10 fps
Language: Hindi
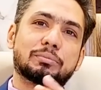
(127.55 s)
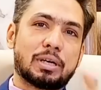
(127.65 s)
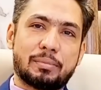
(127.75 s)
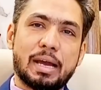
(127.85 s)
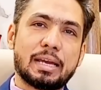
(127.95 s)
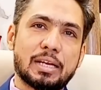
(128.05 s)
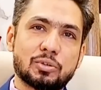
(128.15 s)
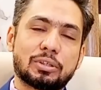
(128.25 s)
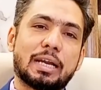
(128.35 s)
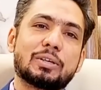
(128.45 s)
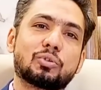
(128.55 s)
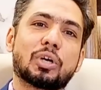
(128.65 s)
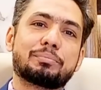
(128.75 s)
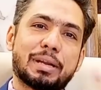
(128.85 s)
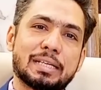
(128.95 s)
हमारे खा जो क्लाइंट को
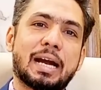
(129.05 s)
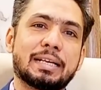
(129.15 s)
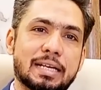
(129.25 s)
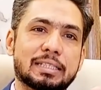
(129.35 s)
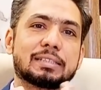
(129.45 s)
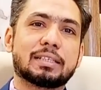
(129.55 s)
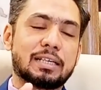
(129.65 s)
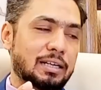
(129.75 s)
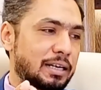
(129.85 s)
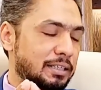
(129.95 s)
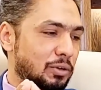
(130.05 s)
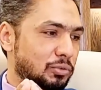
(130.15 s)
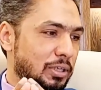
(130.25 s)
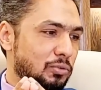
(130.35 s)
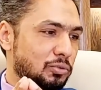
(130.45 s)
तो हम पहले गाइड कर देते हैं आइडिया
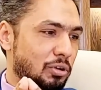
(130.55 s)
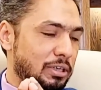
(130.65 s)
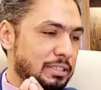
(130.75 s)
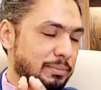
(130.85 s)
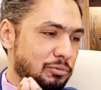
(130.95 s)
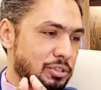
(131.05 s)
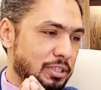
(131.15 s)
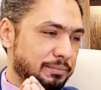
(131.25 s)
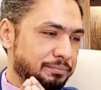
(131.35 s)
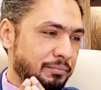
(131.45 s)
होता है उनको ऑलरेडी सब कुछ का